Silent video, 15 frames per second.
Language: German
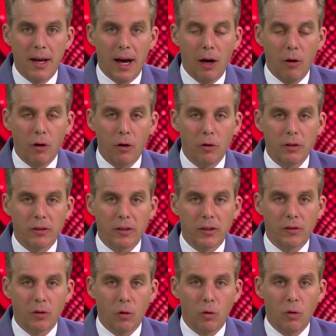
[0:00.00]
äh,
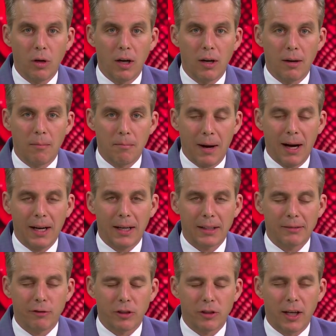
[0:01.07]
auch könnte so
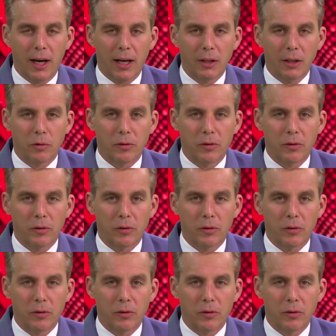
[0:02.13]
machen von die